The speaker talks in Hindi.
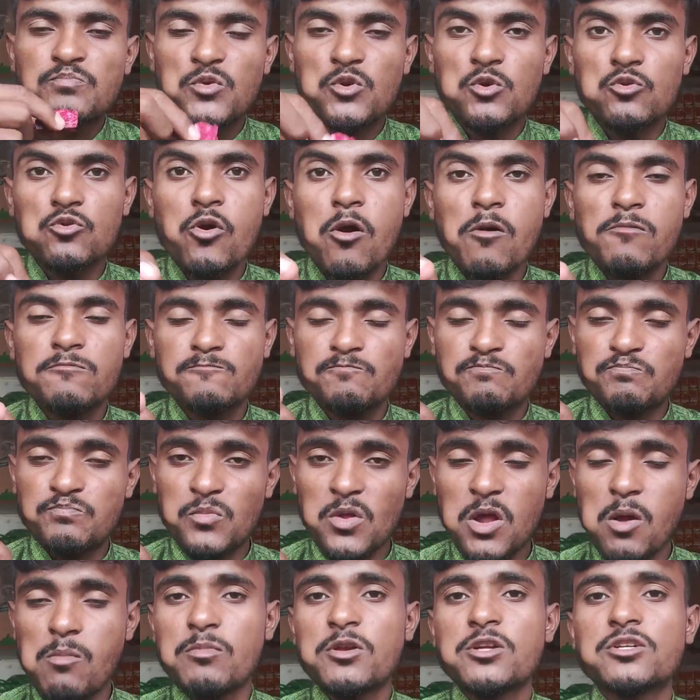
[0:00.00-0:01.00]

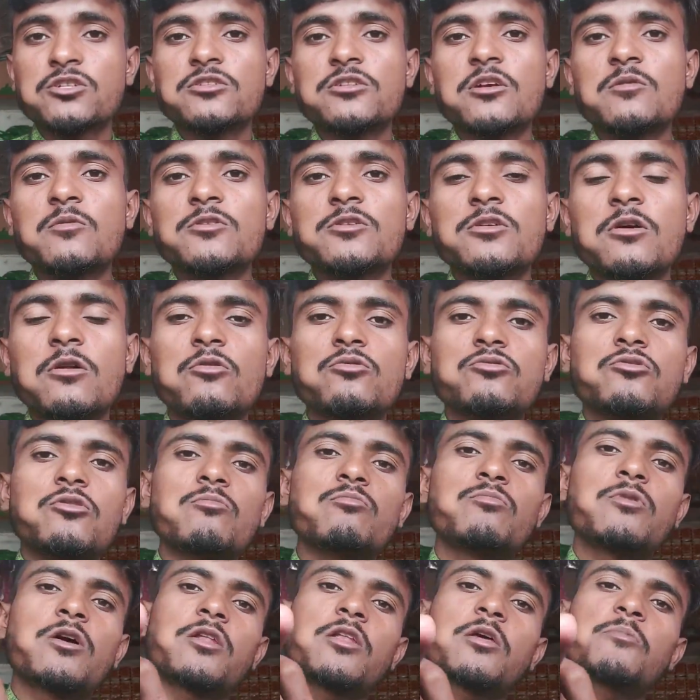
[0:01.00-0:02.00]
क्योंकि मैं इसलिए बता रहा हूँ कि
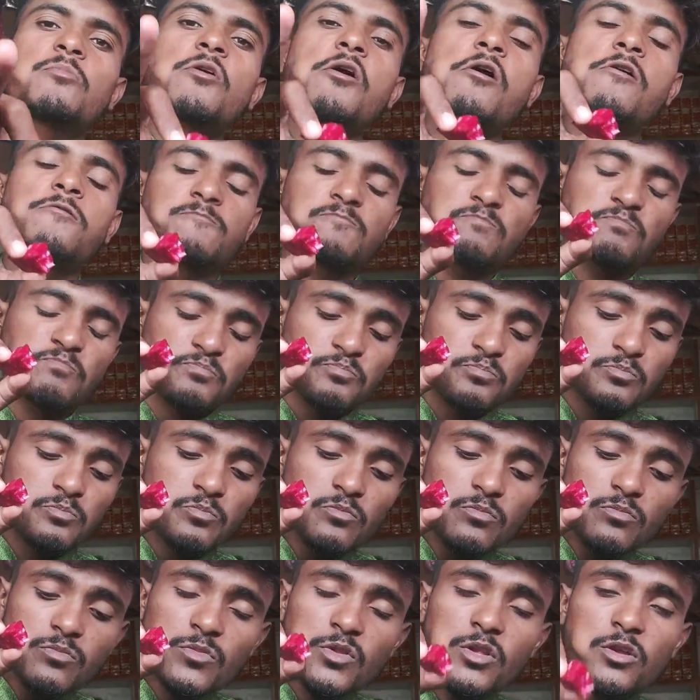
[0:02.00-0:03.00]
मैंने भी
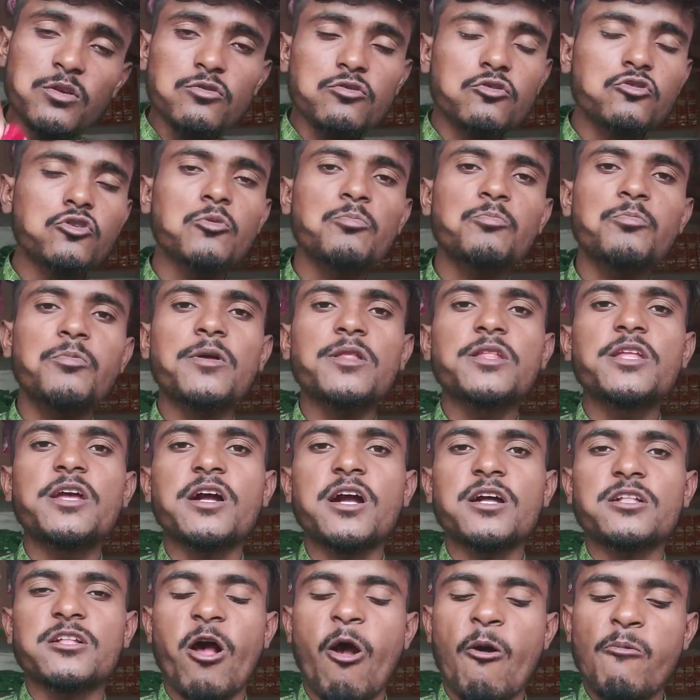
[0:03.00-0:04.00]
यूट्यूब पे
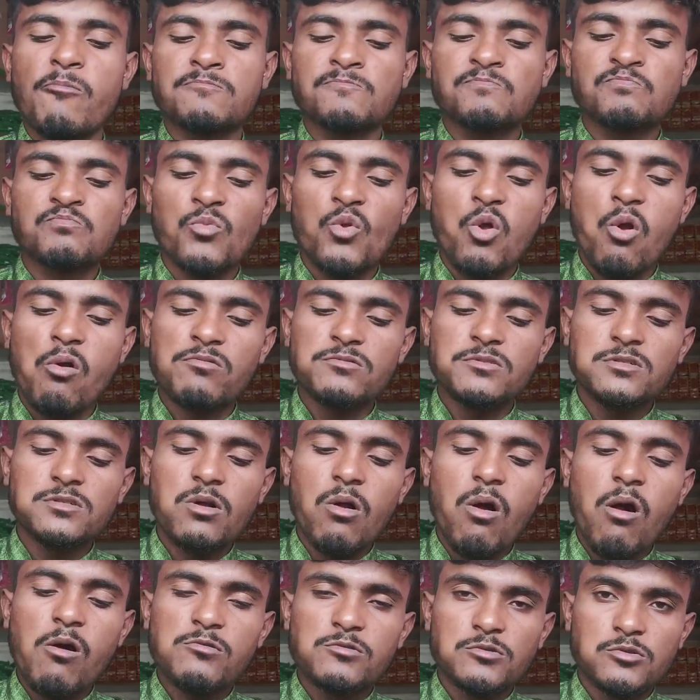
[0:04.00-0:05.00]
देखा था
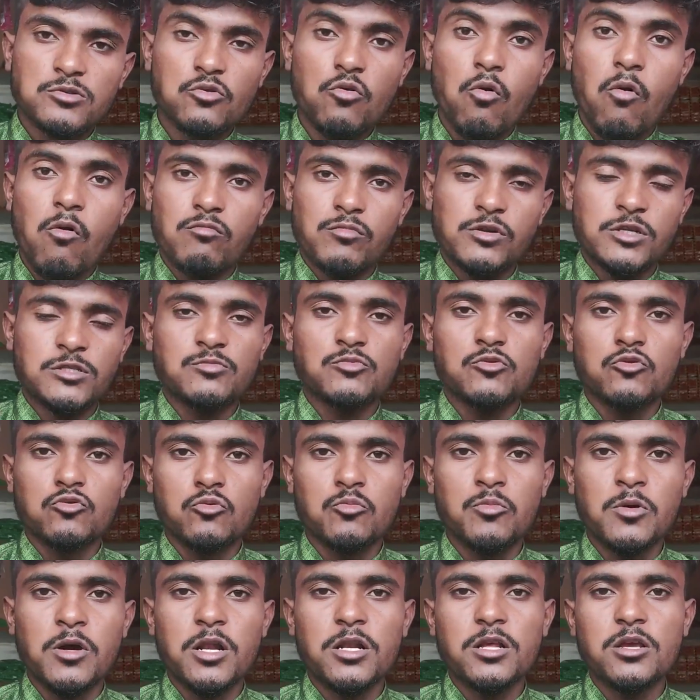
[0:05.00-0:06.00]
तो वहाँ पे
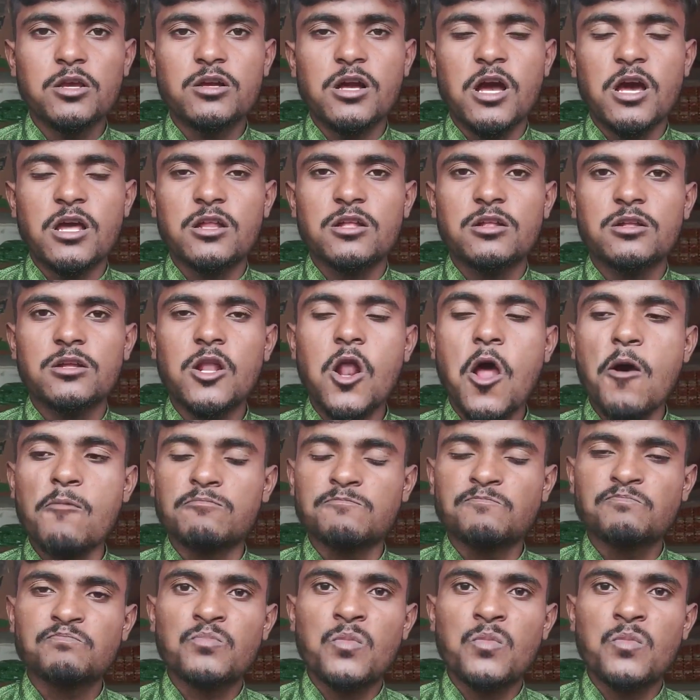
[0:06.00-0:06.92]
उबल के खा रहे थे ना